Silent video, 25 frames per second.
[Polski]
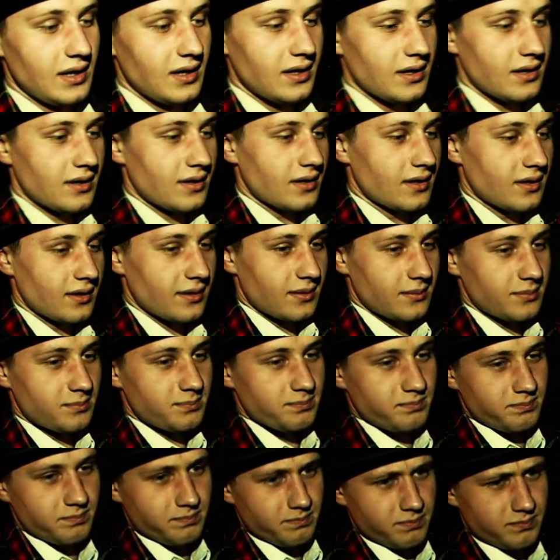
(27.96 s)

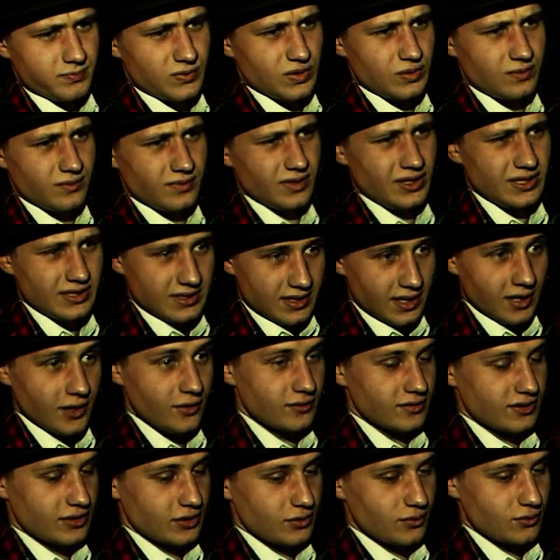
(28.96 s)
E,
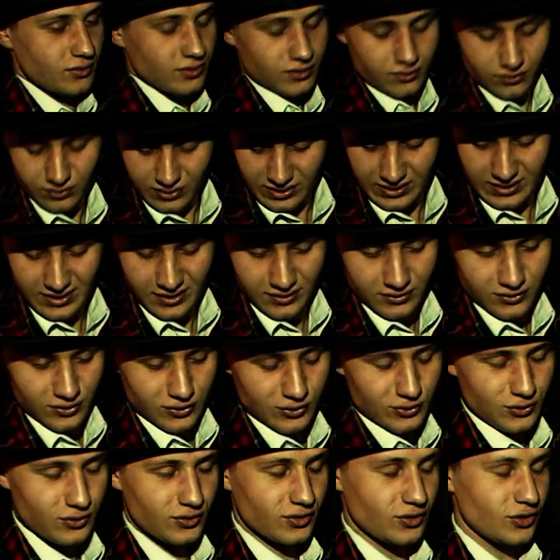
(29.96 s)
istniejące już,
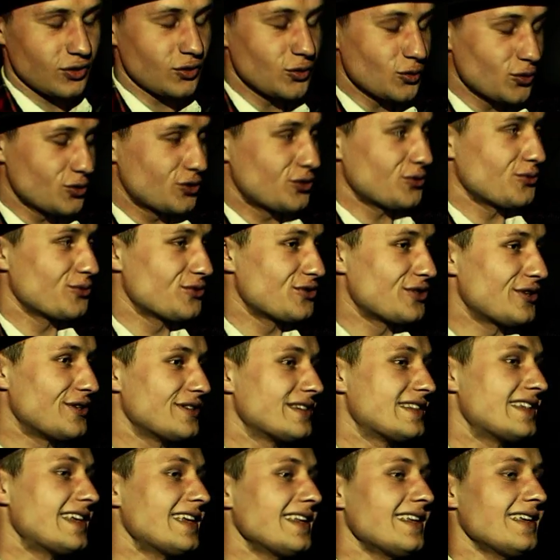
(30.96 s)
istniejących już
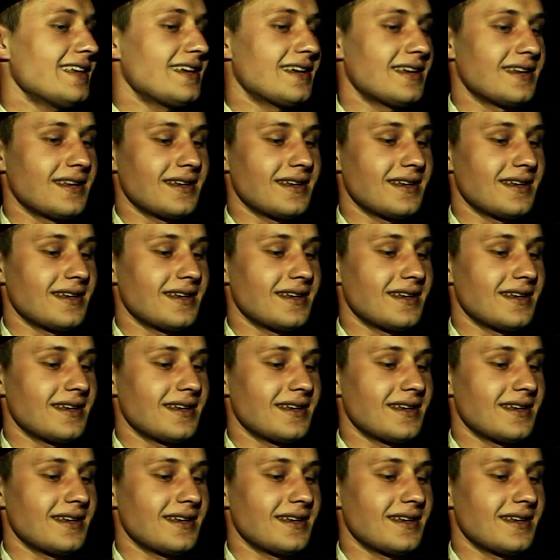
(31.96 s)
urządzeń,